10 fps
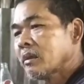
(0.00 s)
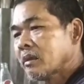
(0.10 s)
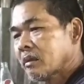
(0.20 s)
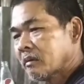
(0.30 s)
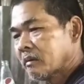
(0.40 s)
Oh.
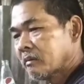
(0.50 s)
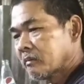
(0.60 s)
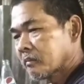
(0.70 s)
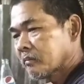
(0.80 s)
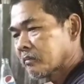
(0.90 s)
Anong
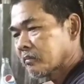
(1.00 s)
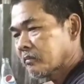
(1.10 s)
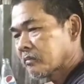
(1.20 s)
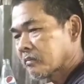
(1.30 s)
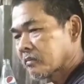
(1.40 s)
kulay yung kutsi
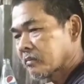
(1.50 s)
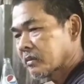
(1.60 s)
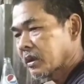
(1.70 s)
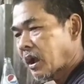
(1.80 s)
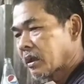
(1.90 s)
nila?
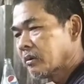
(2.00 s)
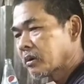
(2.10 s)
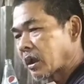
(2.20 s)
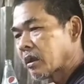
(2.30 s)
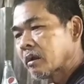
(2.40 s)
Gaya
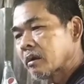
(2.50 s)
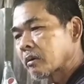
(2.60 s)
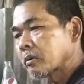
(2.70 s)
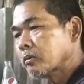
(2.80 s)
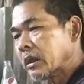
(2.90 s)
nung kay
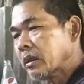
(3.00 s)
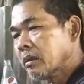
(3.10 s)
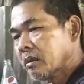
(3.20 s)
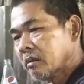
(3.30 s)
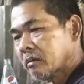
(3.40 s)
Rooney.
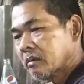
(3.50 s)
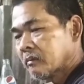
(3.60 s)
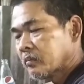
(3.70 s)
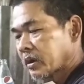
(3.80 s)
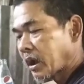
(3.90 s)

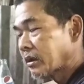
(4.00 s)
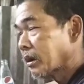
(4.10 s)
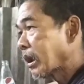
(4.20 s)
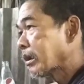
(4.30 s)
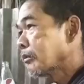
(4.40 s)
Yung gaya
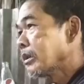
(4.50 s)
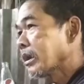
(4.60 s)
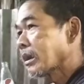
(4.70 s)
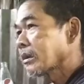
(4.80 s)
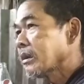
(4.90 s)
nung kay
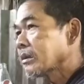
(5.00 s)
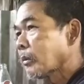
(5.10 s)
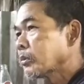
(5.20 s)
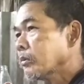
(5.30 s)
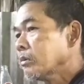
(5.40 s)
Rooney anak ni
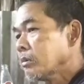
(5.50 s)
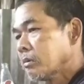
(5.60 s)
Samsu.